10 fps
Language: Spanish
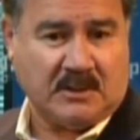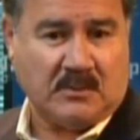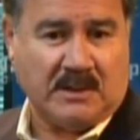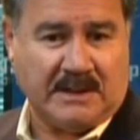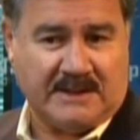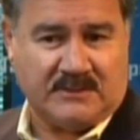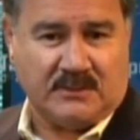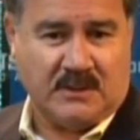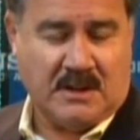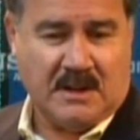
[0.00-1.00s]
Acuerde que
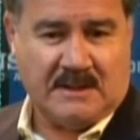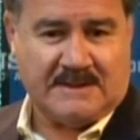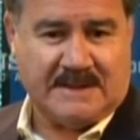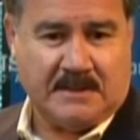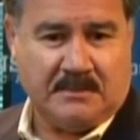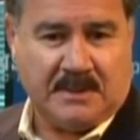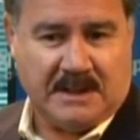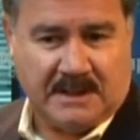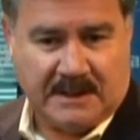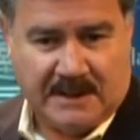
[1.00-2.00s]
esto
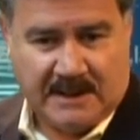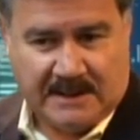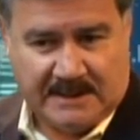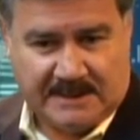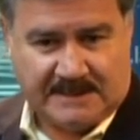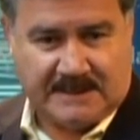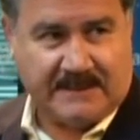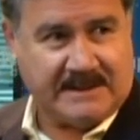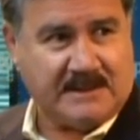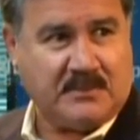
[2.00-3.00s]
siempre se
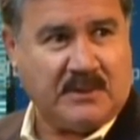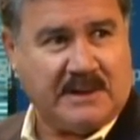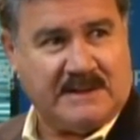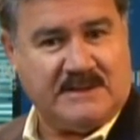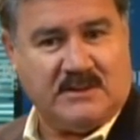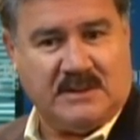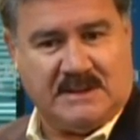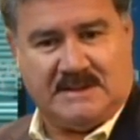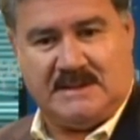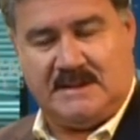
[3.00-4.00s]
basa en
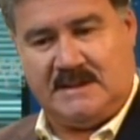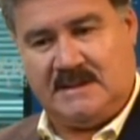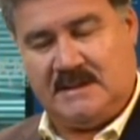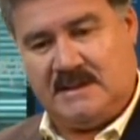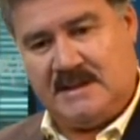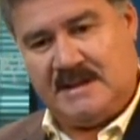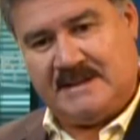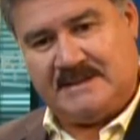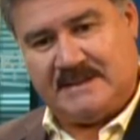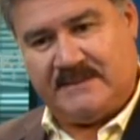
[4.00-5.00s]
proyecciones y
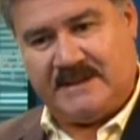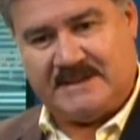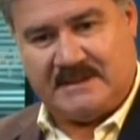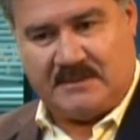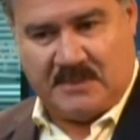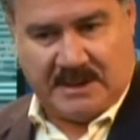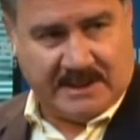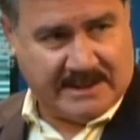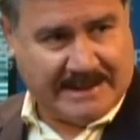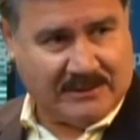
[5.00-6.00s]
se basa también
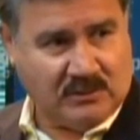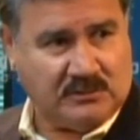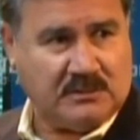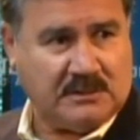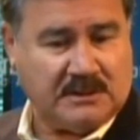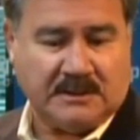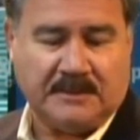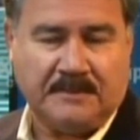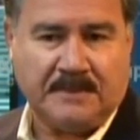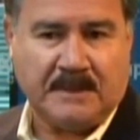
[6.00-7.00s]
en datos
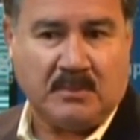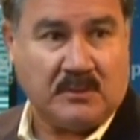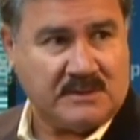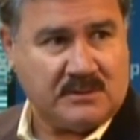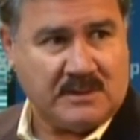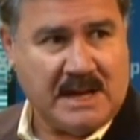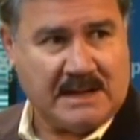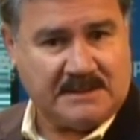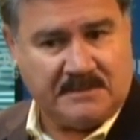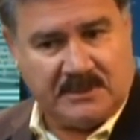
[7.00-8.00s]
eh,
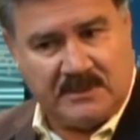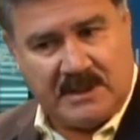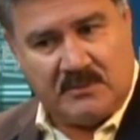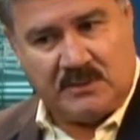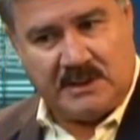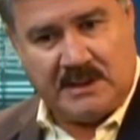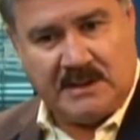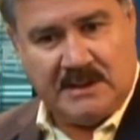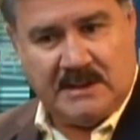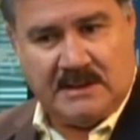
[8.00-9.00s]
provisionales, pero digamos ya
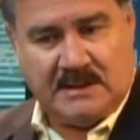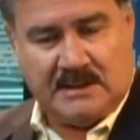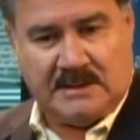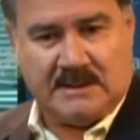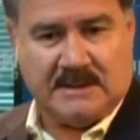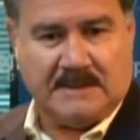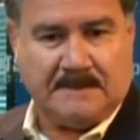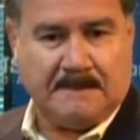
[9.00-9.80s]
eh,